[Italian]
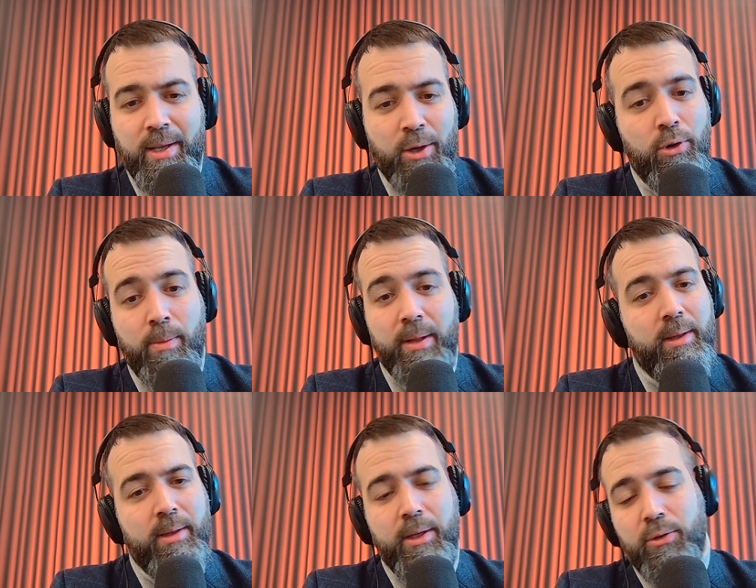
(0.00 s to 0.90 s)
Glielo
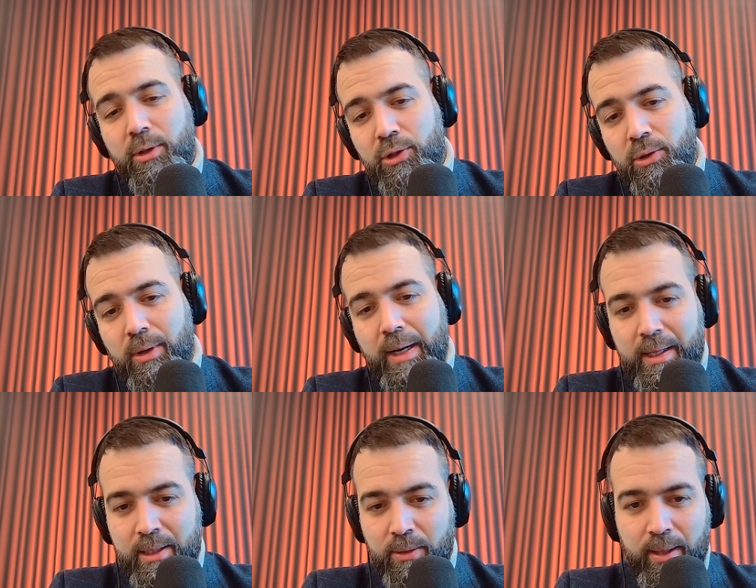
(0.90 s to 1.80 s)
rimandi indietro e dici no
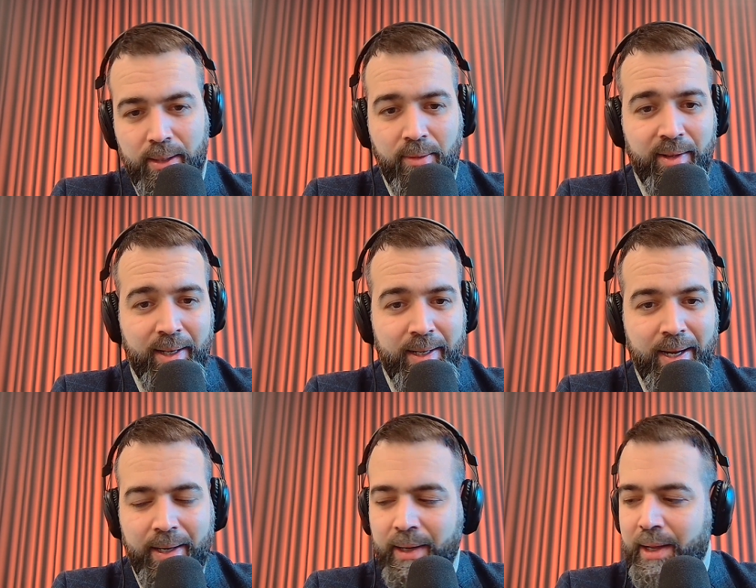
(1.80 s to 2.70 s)
grazie, guardi deve
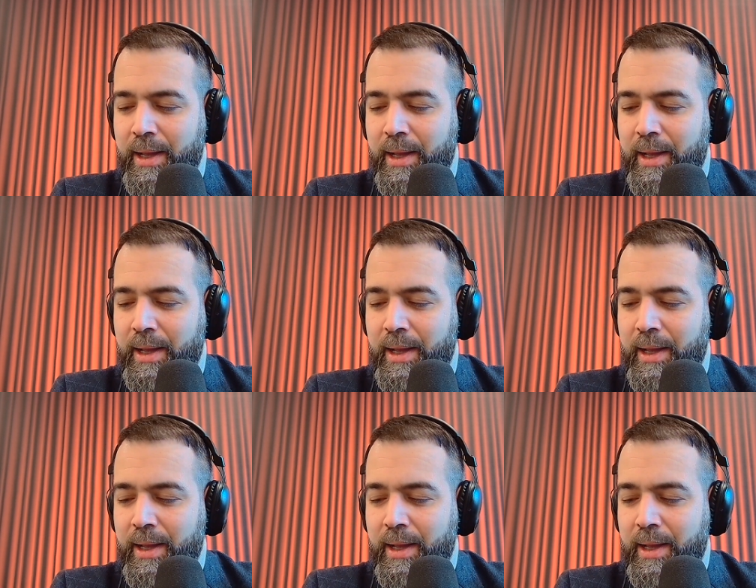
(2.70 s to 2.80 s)
tagliare.